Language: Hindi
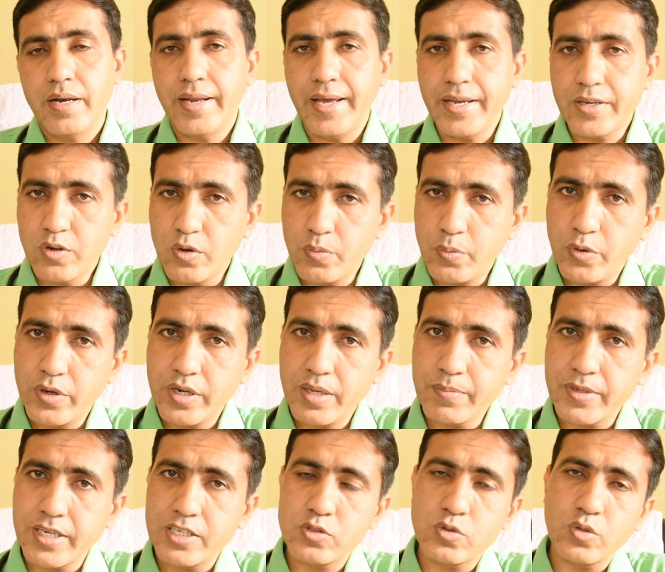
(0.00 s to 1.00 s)

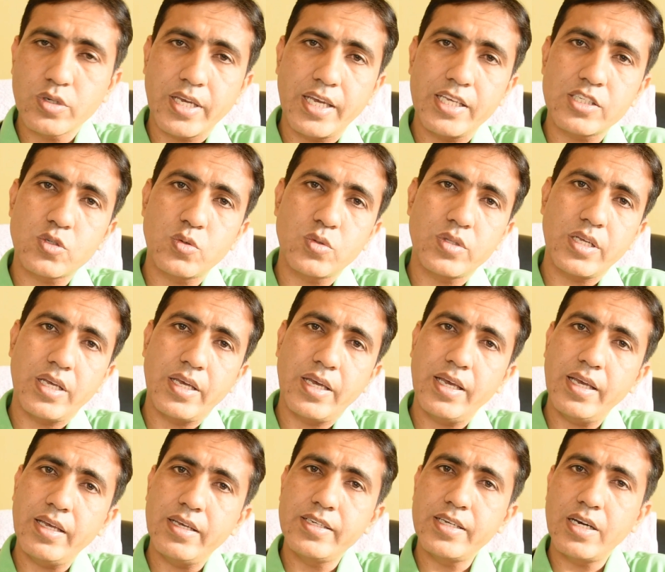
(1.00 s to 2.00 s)
लाइकोपोडियम के जो केस होते
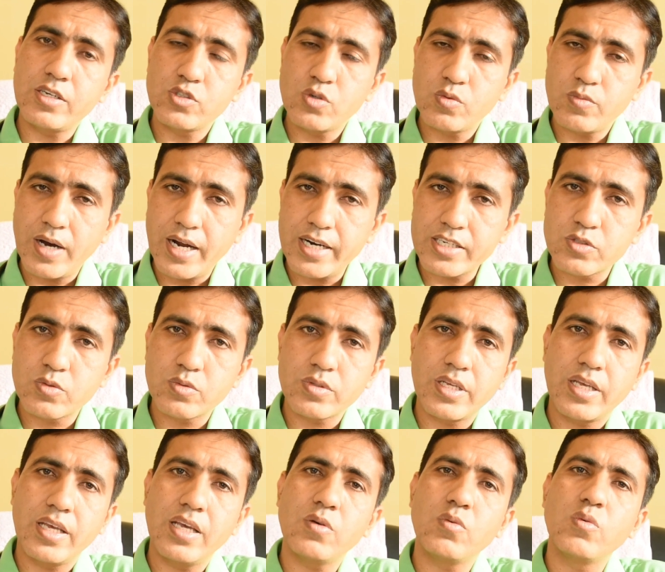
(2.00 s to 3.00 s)
हैं या जो वार्ड्स
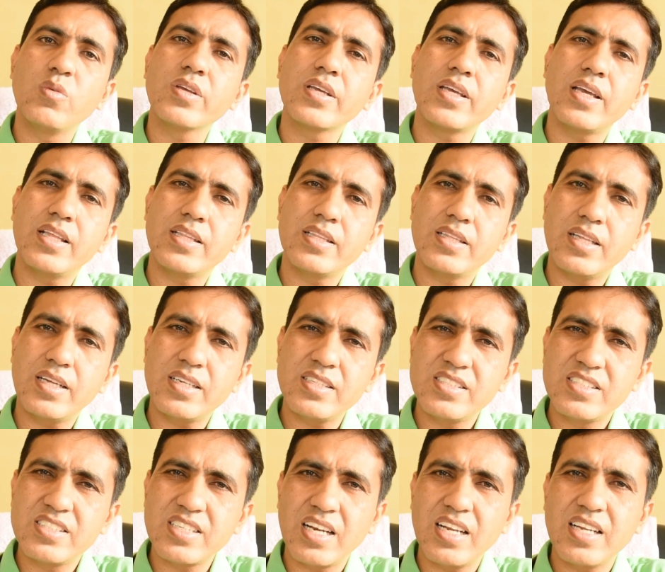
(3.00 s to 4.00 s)
होते हैं उनके अंदर
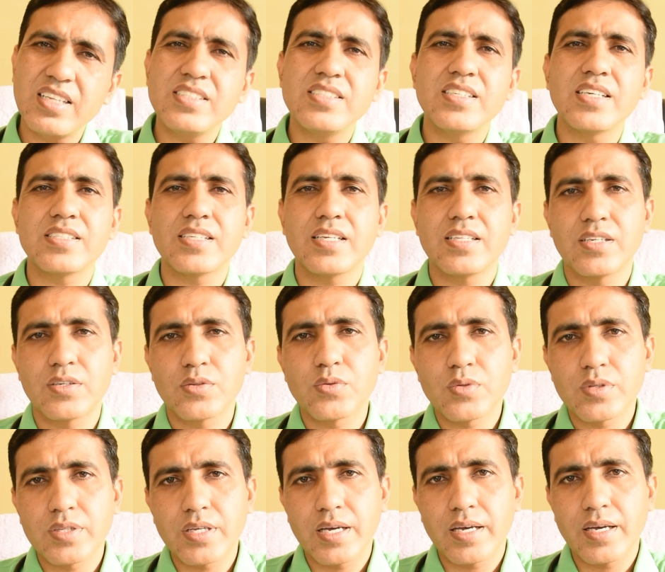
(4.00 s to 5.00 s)
जलन जैसा दर्द
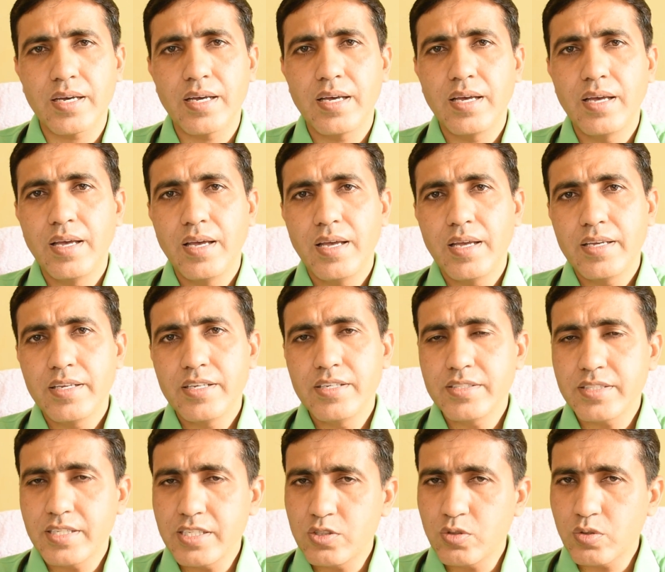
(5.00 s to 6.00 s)
होता है
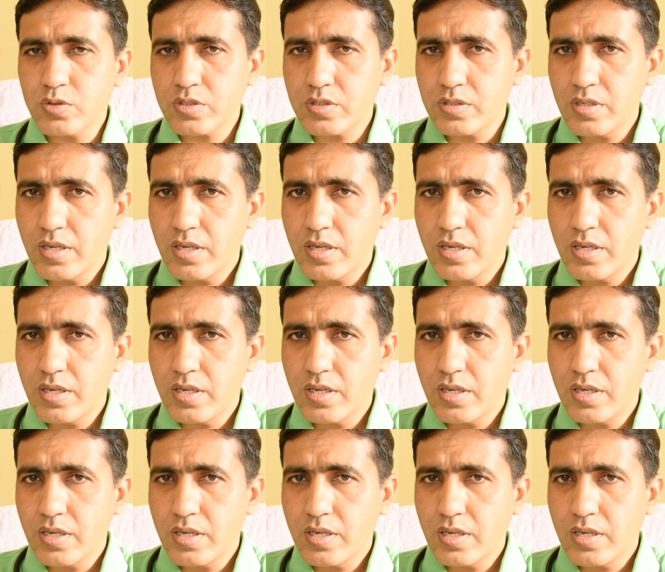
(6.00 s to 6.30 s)
इसकी जो